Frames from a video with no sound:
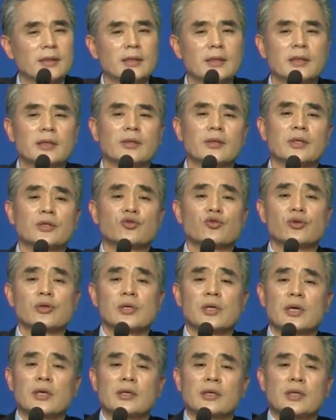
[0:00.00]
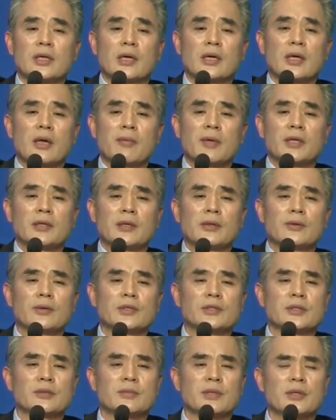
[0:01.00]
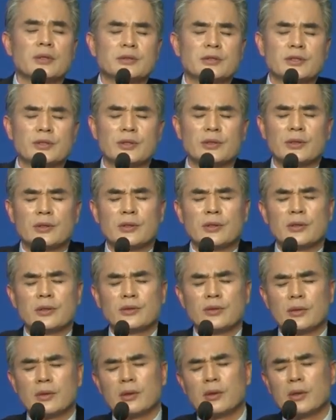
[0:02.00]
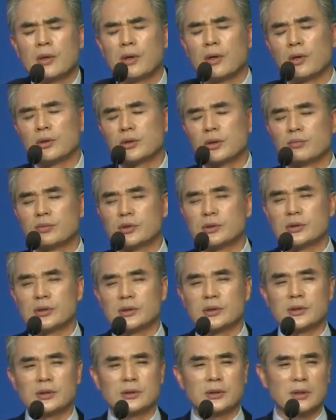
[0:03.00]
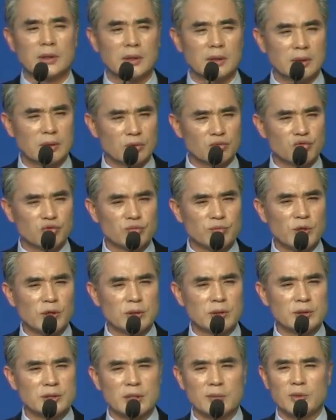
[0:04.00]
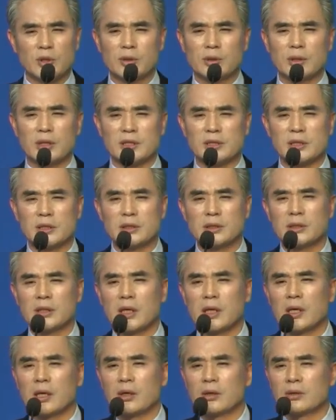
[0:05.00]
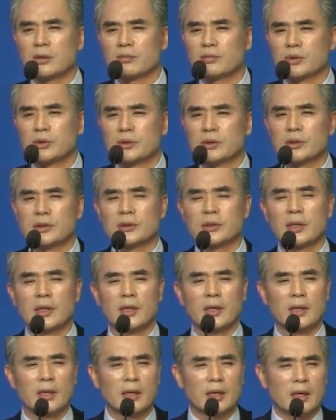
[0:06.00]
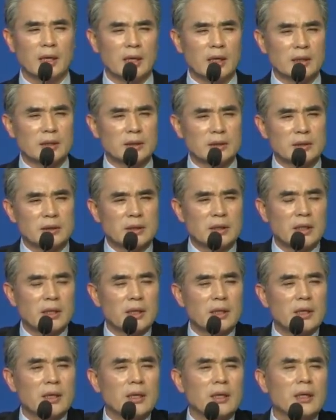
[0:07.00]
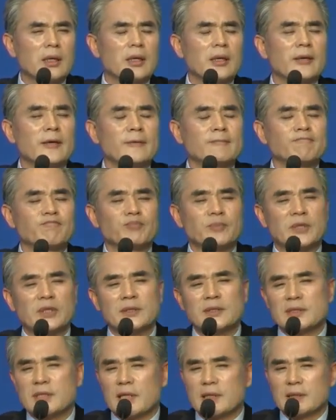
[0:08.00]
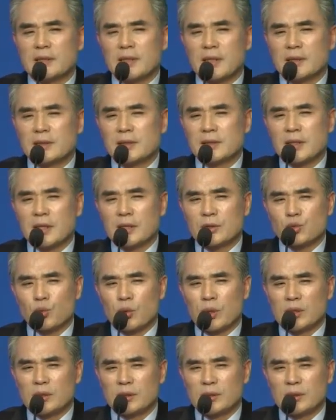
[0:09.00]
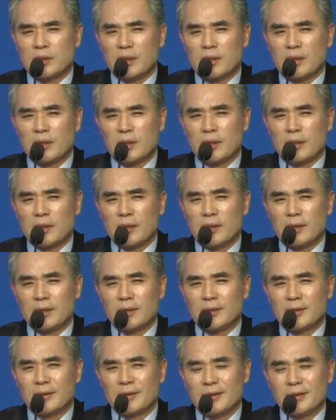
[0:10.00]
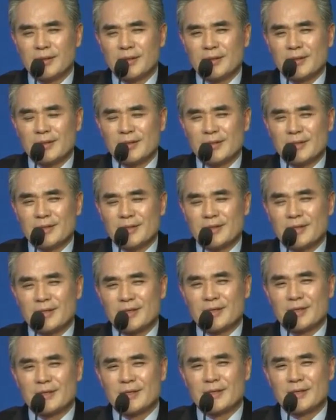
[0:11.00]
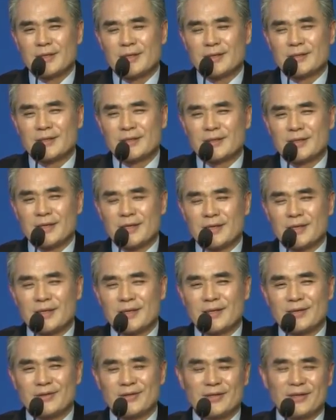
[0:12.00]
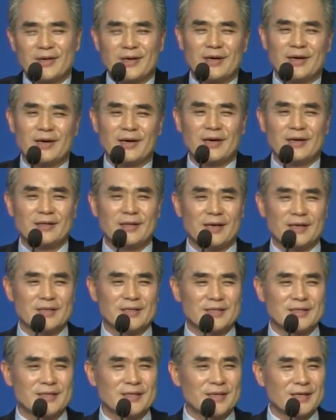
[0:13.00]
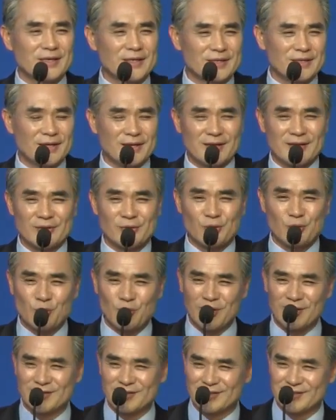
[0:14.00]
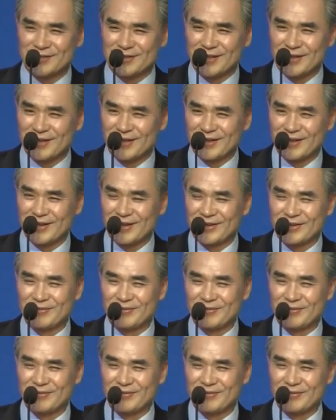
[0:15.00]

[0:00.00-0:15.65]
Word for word: 여기 주일날 이렇게 예배드리고 있으면서도 어떤 분들은 여기 두 명, 세 명 계시는데 어떤 분들은 아 그때 등산 다닐 때가 좋았는데 아 그때 야 낚시할 때가 좋았는데